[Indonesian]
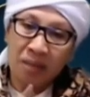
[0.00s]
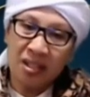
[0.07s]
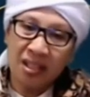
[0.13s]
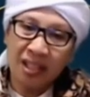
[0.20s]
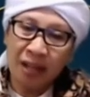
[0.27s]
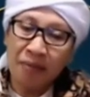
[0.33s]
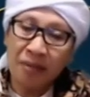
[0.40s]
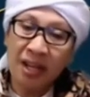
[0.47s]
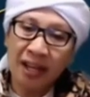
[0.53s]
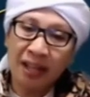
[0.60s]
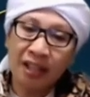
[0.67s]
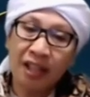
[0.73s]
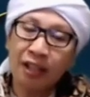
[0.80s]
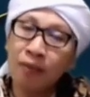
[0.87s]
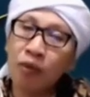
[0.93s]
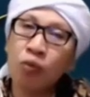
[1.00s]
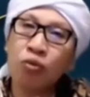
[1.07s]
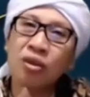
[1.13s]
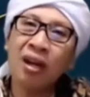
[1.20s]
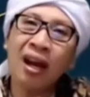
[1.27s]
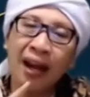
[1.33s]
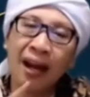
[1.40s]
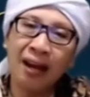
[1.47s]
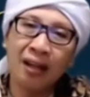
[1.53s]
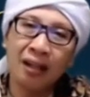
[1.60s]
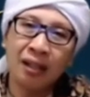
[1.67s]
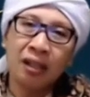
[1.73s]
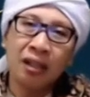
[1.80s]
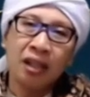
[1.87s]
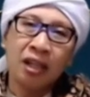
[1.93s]
Kita membersihkan penyakit hati
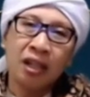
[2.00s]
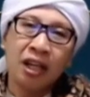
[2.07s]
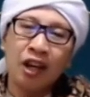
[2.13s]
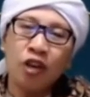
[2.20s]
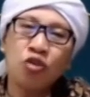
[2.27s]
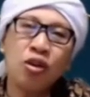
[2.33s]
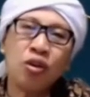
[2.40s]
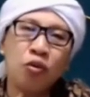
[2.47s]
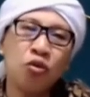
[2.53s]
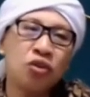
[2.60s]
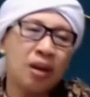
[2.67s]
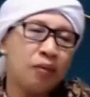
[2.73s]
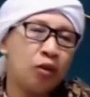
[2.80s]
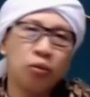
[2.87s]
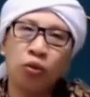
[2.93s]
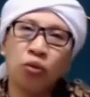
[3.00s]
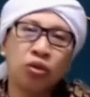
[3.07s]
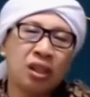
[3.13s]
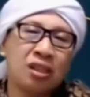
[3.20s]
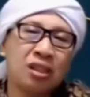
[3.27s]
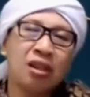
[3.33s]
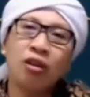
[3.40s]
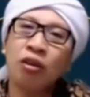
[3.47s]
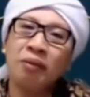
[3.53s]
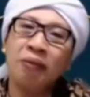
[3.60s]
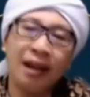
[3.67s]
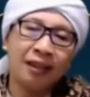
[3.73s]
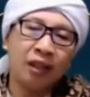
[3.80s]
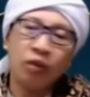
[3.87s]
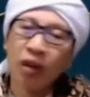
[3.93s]
berusaha. Kalau sudah berusaha belum tuntas
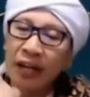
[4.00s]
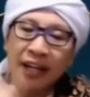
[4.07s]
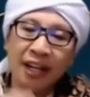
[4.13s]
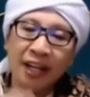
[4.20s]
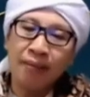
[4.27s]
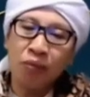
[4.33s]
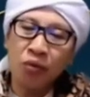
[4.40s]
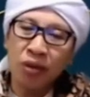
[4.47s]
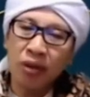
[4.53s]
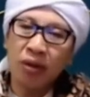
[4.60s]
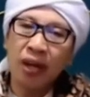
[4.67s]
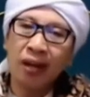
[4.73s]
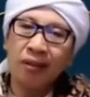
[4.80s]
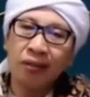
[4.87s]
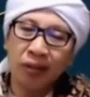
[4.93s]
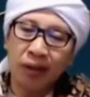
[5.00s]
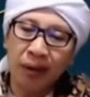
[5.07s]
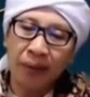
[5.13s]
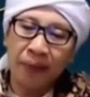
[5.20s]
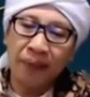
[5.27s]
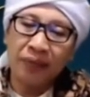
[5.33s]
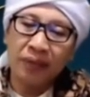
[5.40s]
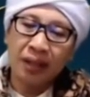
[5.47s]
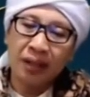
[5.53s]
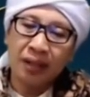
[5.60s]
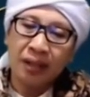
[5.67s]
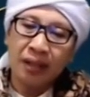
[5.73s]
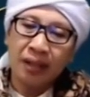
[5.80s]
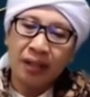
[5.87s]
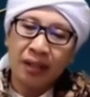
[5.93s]
Allah Maha tahu akan diampuni oleh Allah.
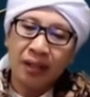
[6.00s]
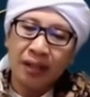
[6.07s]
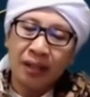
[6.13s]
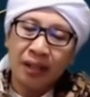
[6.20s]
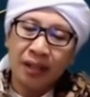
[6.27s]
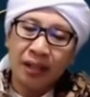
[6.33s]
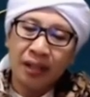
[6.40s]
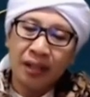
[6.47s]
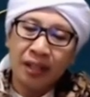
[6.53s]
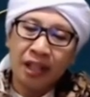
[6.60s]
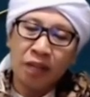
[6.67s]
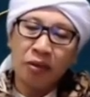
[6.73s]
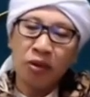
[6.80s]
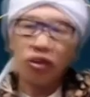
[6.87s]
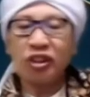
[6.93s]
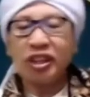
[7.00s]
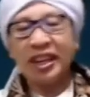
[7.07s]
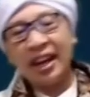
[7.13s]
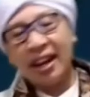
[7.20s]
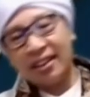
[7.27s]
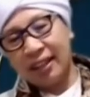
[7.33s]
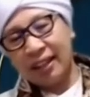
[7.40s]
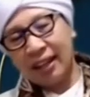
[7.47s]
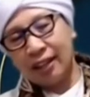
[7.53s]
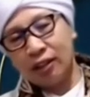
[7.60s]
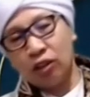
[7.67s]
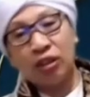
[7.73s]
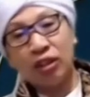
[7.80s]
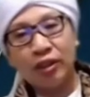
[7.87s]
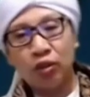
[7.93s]
Jadi batu
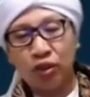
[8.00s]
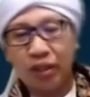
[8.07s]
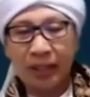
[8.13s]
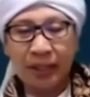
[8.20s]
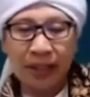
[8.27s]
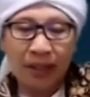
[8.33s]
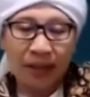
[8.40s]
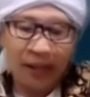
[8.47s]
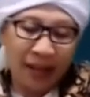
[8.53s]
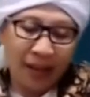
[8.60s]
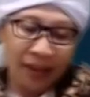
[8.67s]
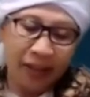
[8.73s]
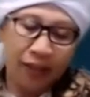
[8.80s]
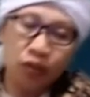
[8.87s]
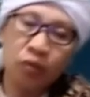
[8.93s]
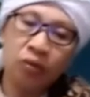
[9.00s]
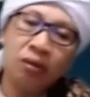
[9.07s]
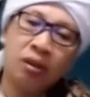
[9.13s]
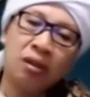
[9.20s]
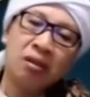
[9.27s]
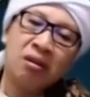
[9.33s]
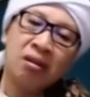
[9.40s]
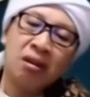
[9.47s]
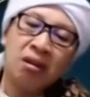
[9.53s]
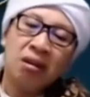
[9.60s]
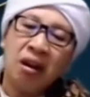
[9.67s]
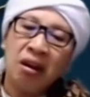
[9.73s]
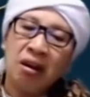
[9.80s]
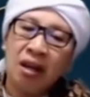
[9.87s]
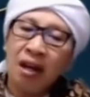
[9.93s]
tiyasa atau dayus tadi ya tiyasa itu
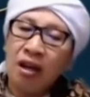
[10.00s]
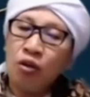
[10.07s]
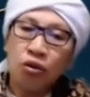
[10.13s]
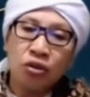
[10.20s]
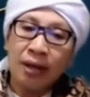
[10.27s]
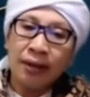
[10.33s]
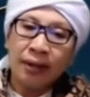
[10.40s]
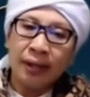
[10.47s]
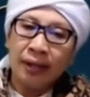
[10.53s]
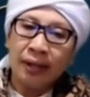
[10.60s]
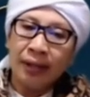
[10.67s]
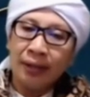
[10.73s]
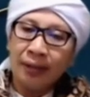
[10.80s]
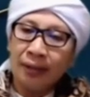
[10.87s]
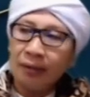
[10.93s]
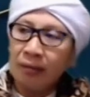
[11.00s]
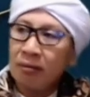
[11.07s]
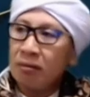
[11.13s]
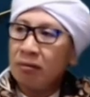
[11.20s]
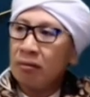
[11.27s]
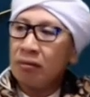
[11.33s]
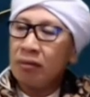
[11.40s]
adalah dosa gede.